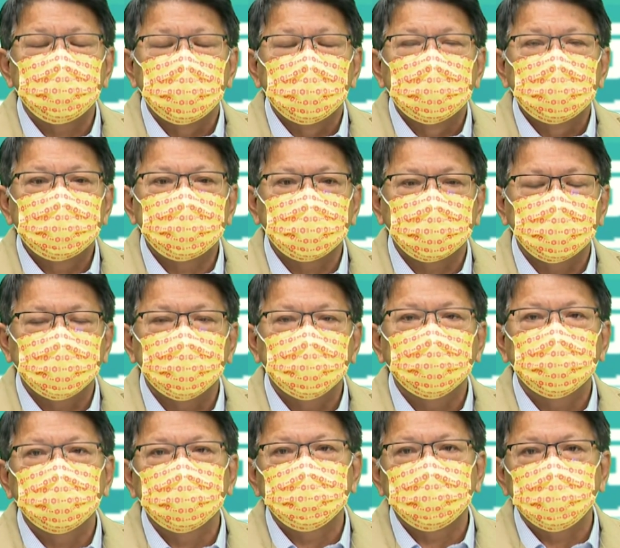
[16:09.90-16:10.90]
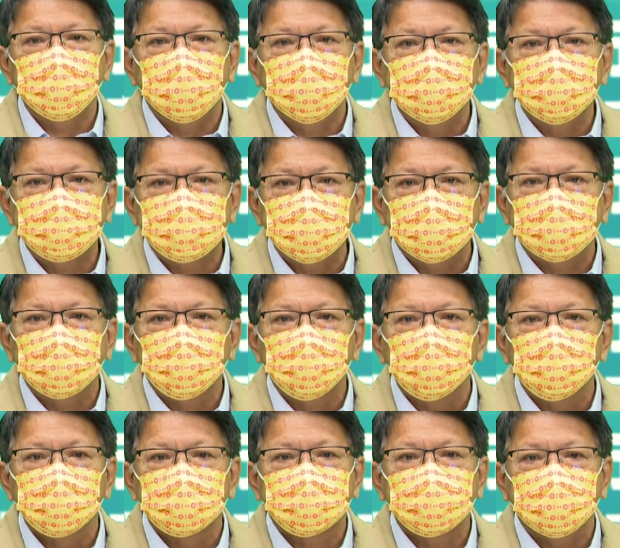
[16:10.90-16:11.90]
这个呃年假的过
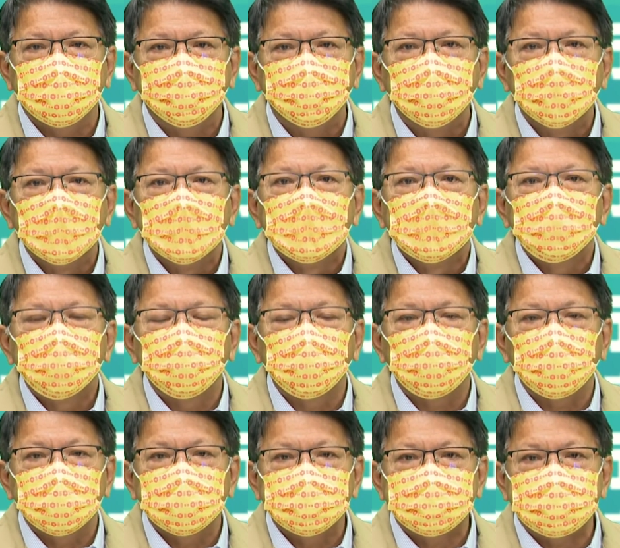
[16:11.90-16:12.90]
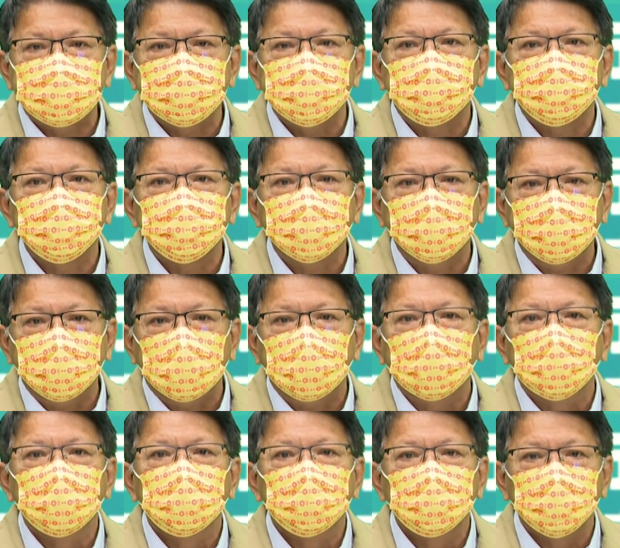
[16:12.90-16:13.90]
程，不管祭祖也
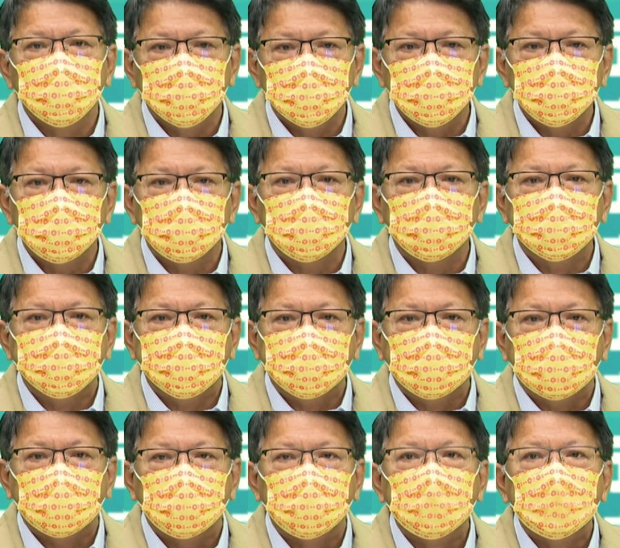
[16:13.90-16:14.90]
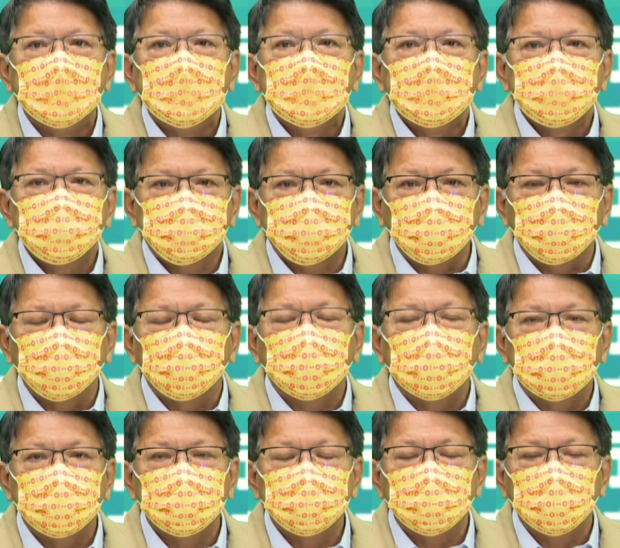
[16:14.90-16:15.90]
好，旅游也好，做
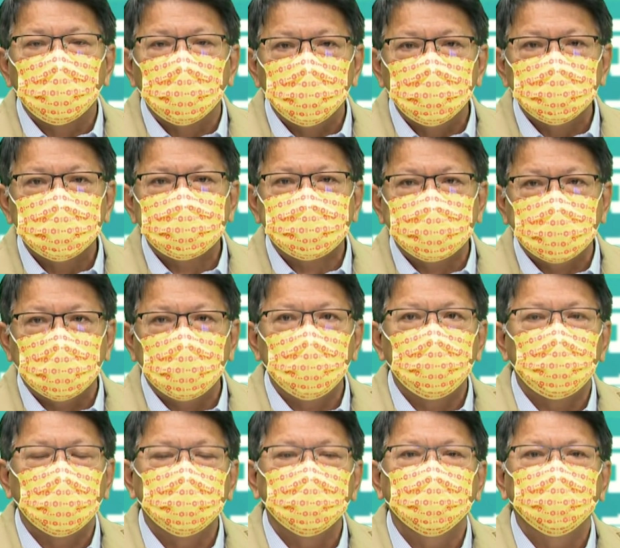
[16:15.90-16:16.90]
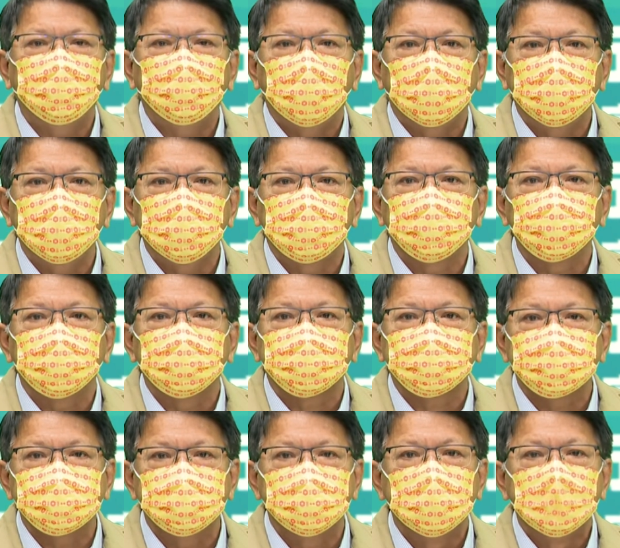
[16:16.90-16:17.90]
好我们相关的防疫措
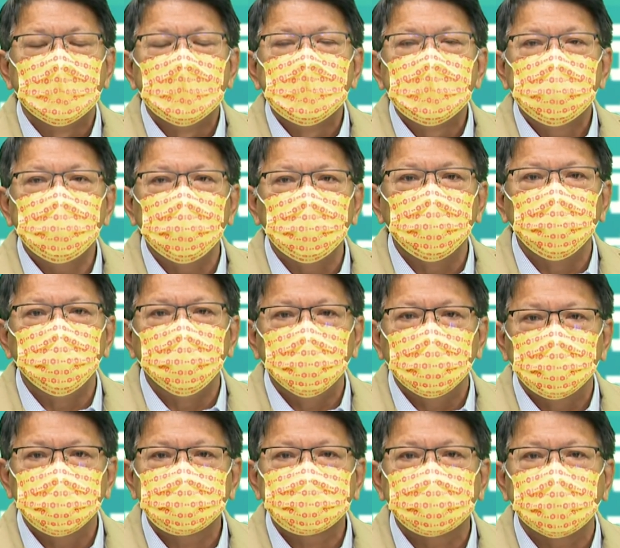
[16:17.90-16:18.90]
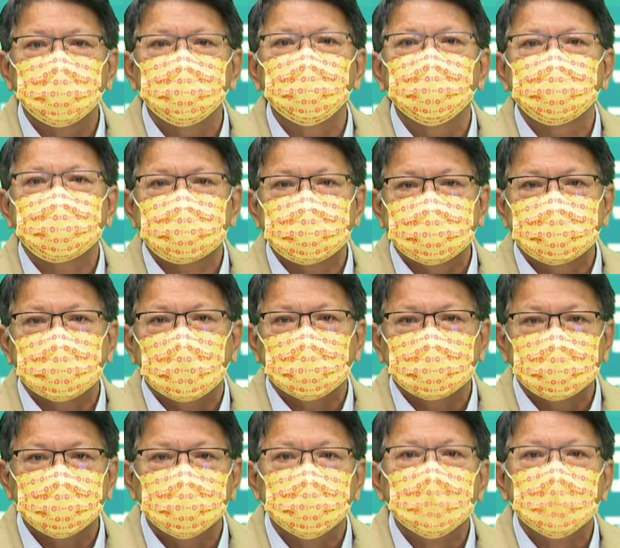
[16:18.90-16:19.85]
施。疫苗尚未施打的。